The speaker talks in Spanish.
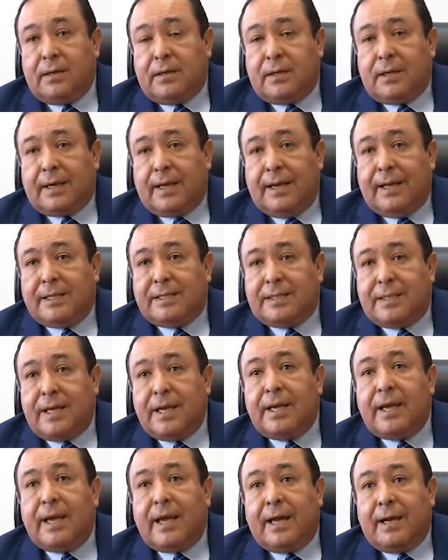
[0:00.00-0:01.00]
que le
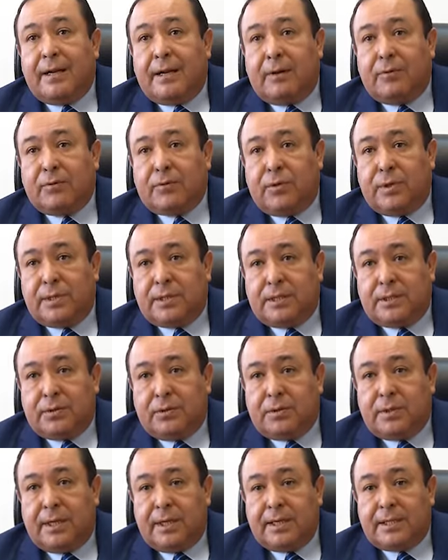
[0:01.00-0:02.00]
sigue a la
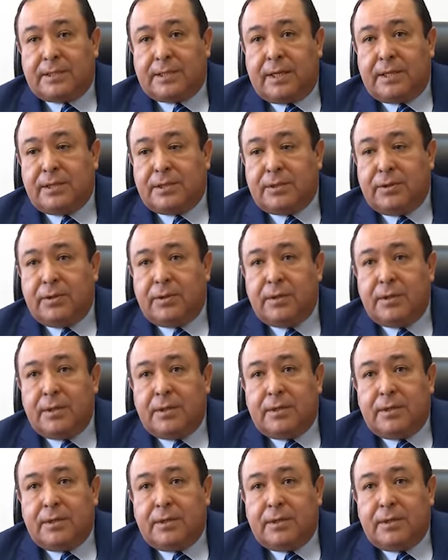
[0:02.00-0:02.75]
autorización de la extradición,